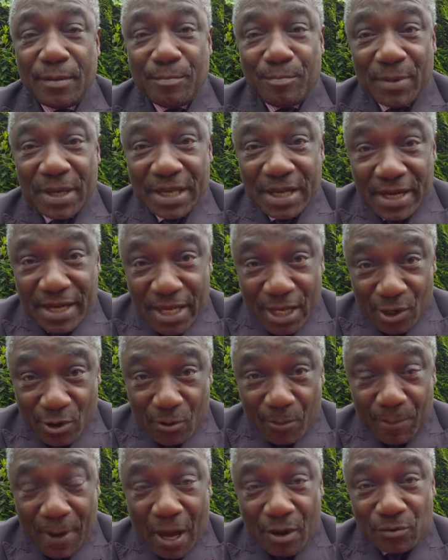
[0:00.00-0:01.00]
Mais
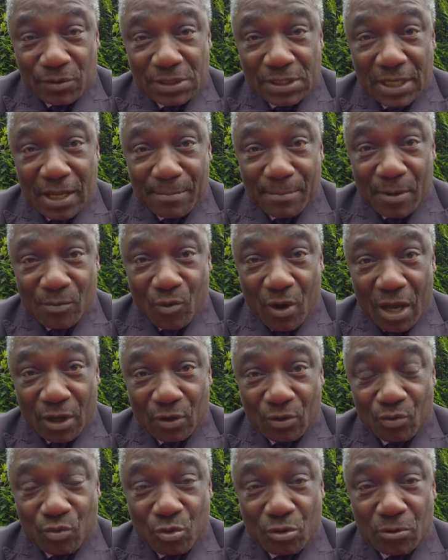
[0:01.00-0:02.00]
n'ayons pas aussi la mémoire
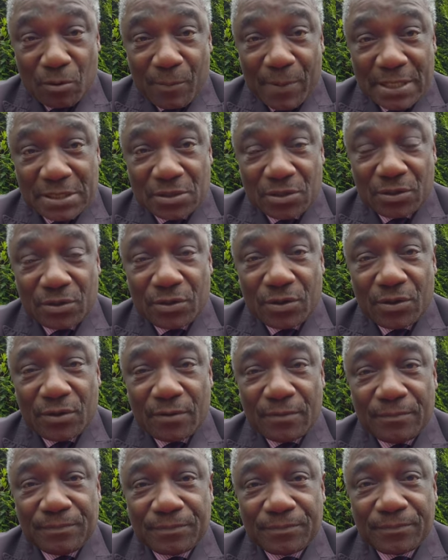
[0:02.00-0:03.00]
courte parce que
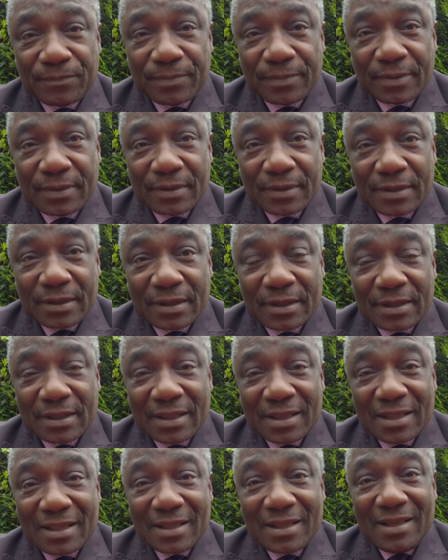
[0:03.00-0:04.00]

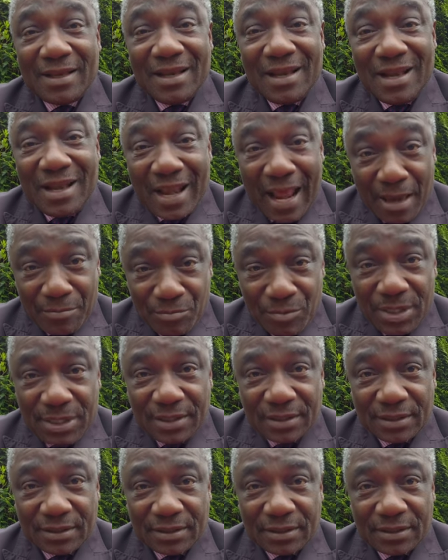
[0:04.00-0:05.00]
l'ami